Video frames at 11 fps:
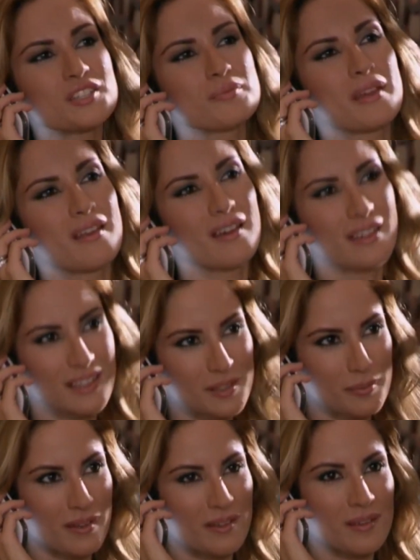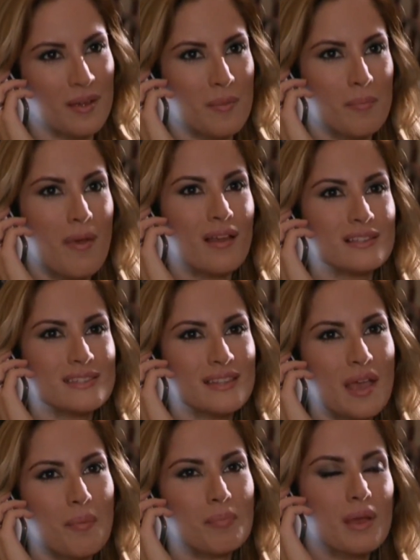Hiç merak etme. Ben
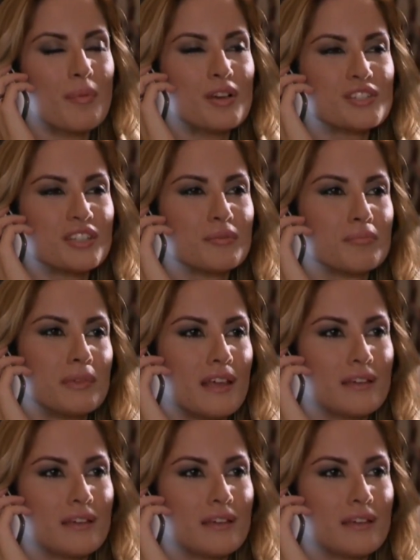liste yapmaya başladım